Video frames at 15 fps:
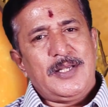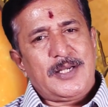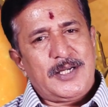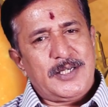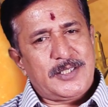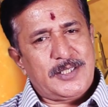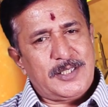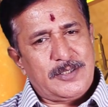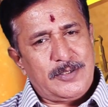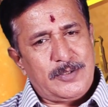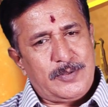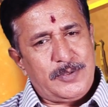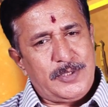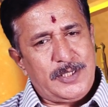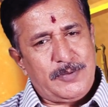
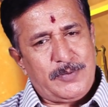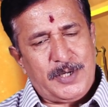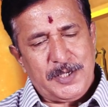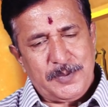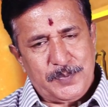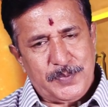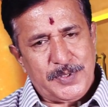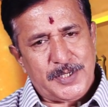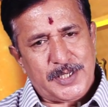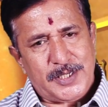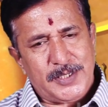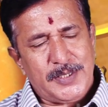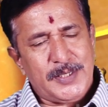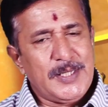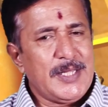கழிச்சிருக்கக்கூடிய வாய்ப்பு
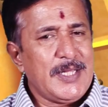இருக்குது